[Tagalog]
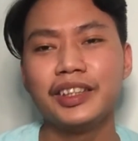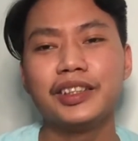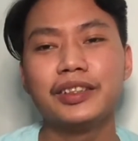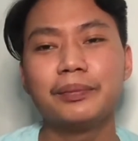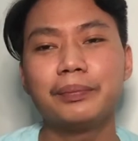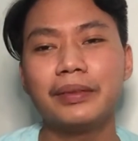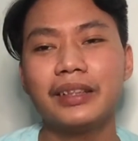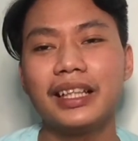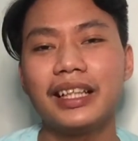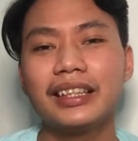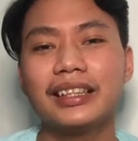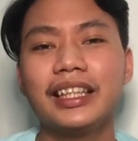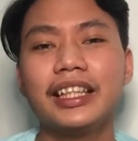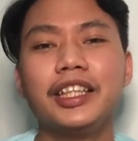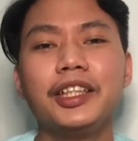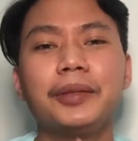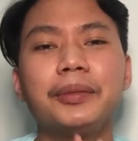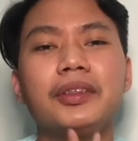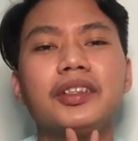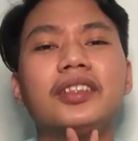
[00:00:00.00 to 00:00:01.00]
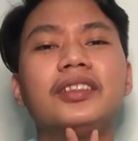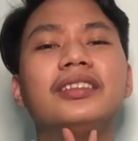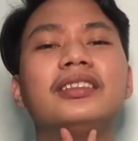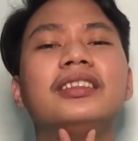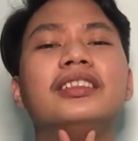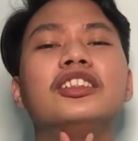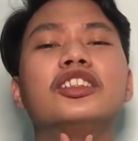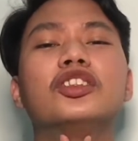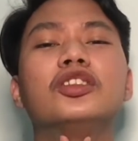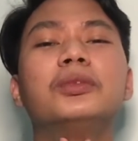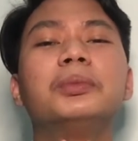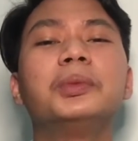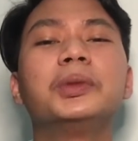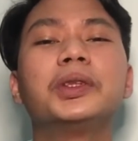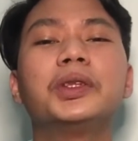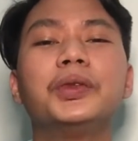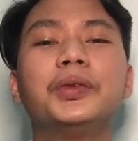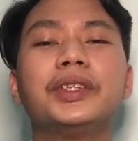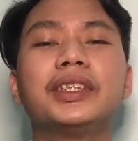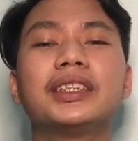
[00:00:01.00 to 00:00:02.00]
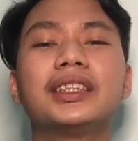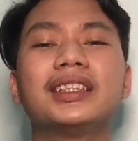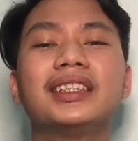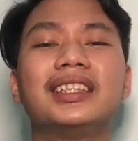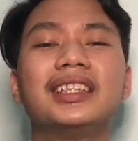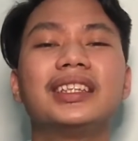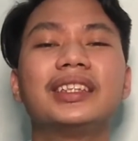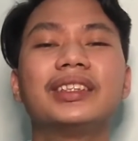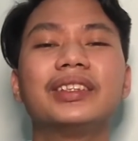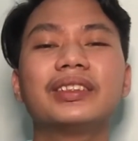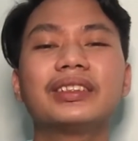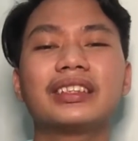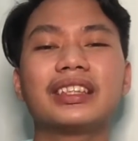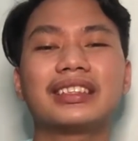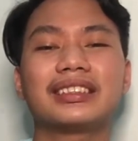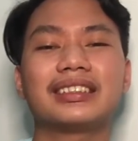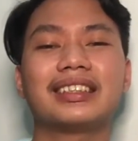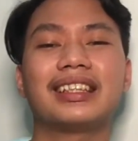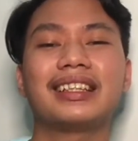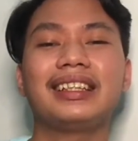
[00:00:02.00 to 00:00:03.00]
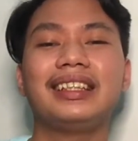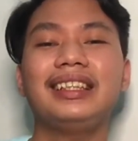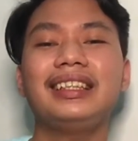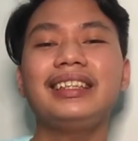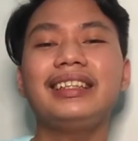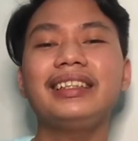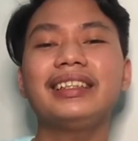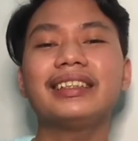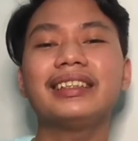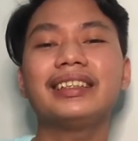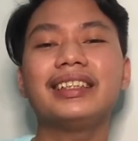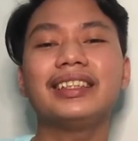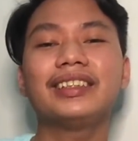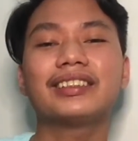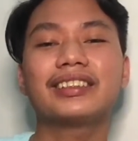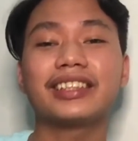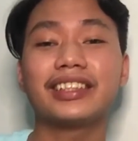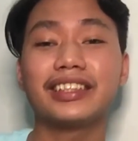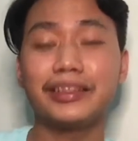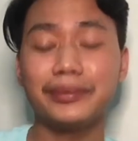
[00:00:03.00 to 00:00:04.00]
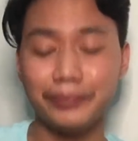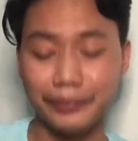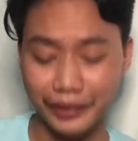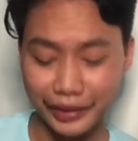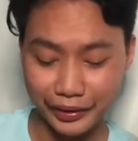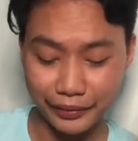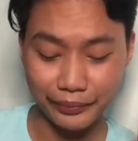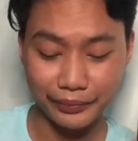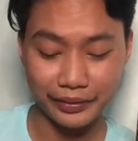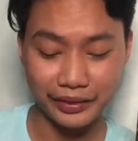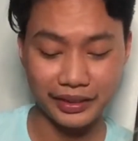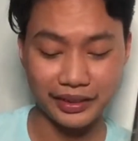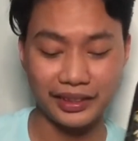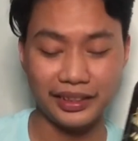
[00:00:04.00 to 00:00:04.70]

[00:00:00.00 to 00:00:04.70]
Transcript: Yung kada inom nyo, gumuguwit siya dito, tas nainit dito sa dibdib.